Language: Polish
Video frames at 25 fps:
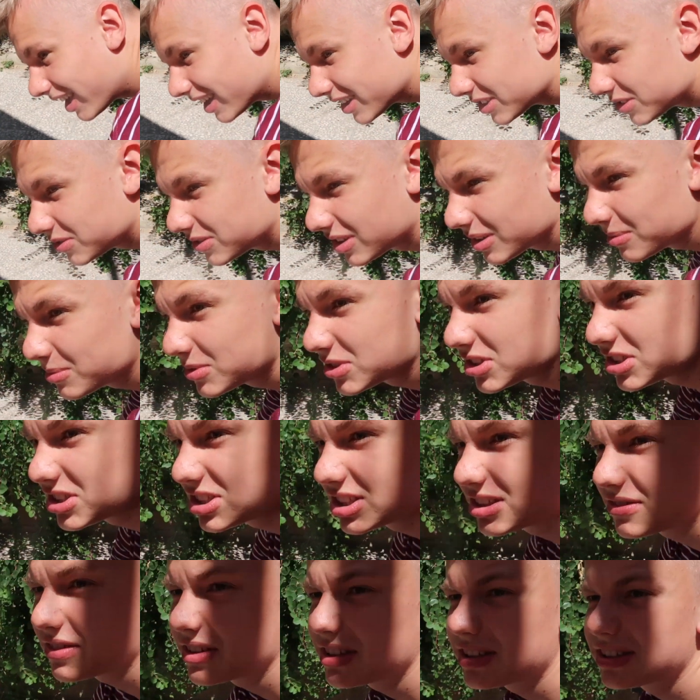tak, angielskiego
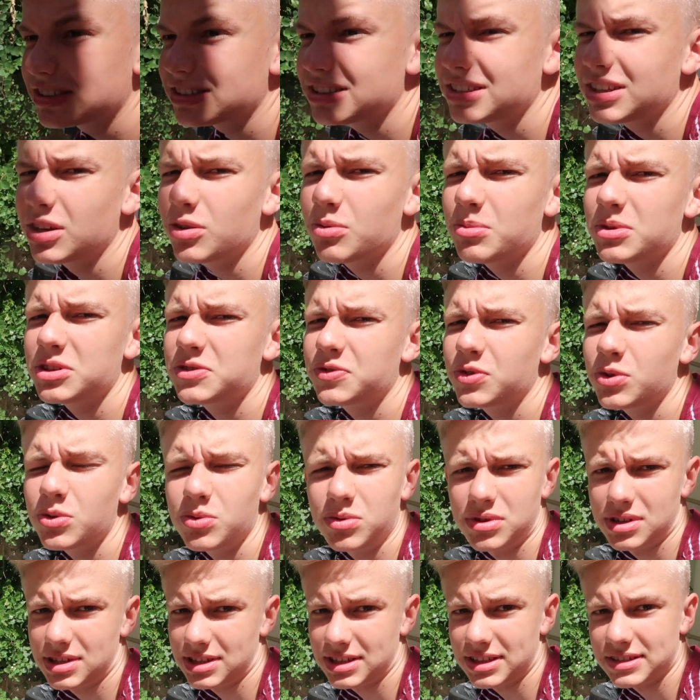takie. Nie umieć w
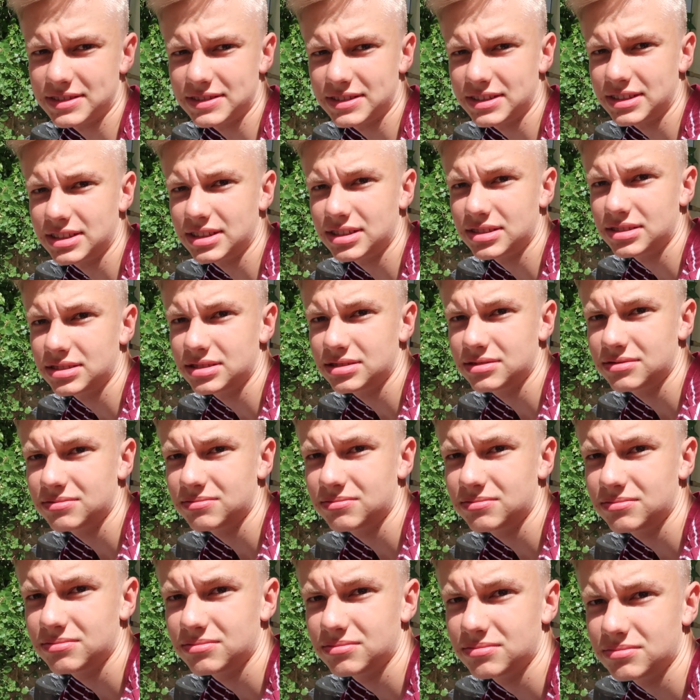ogóle języka.
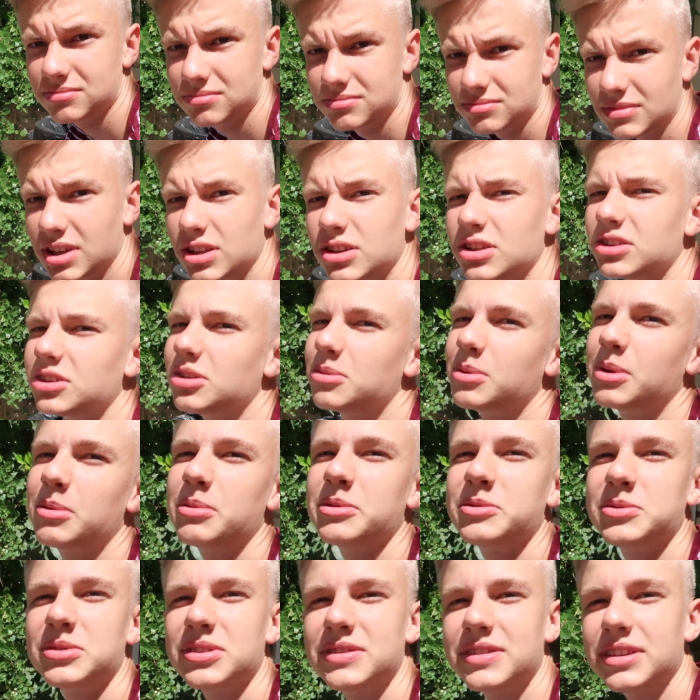No,
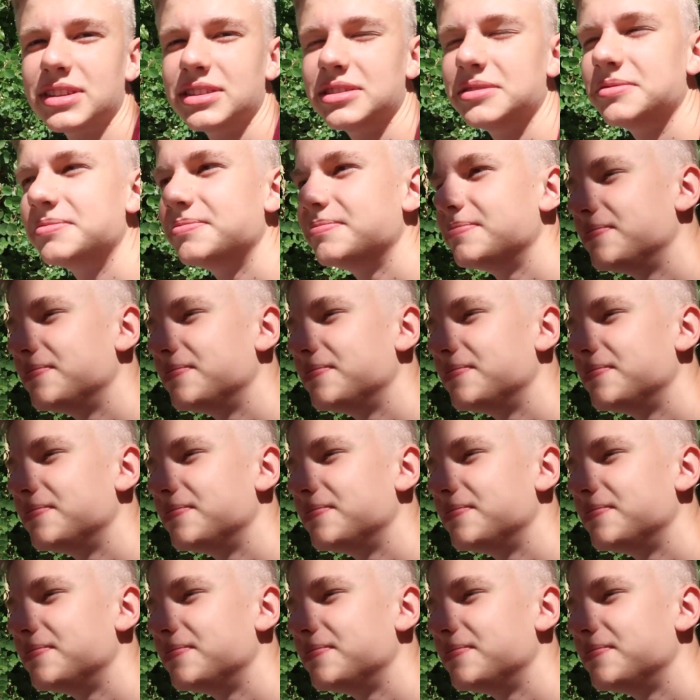trzeba